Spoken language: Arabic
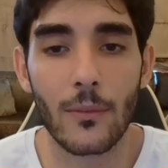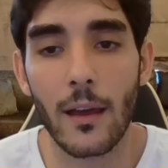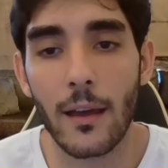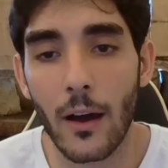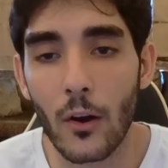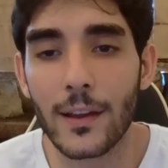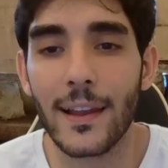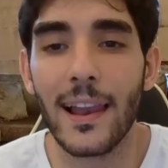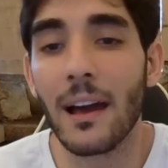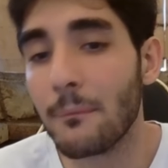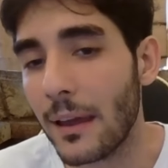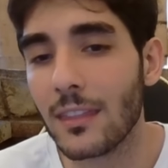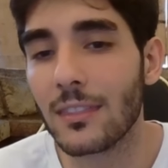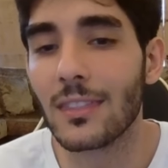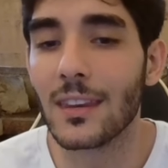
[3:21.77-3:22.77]
اوكي لعب
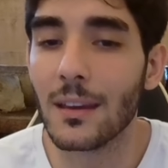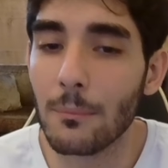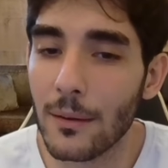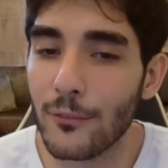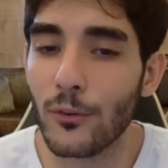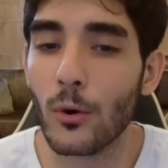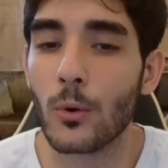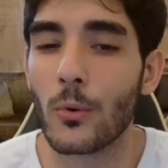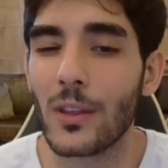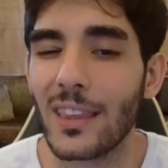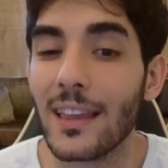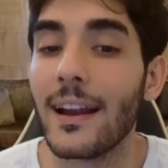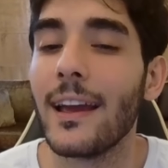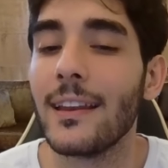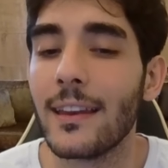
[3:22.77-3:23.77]
اي 3 بي 4
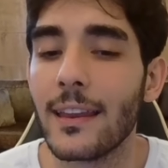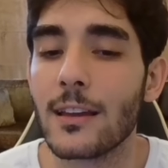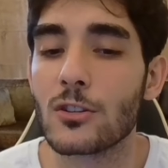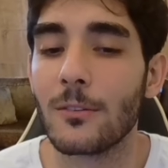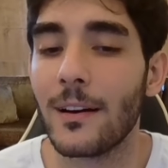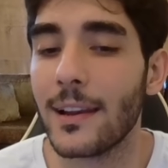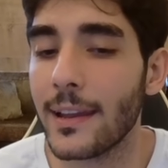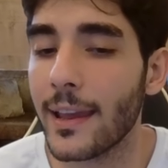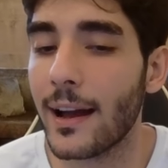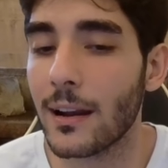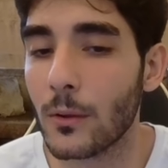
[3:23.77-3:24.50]
وكثير هينه يهجم علي على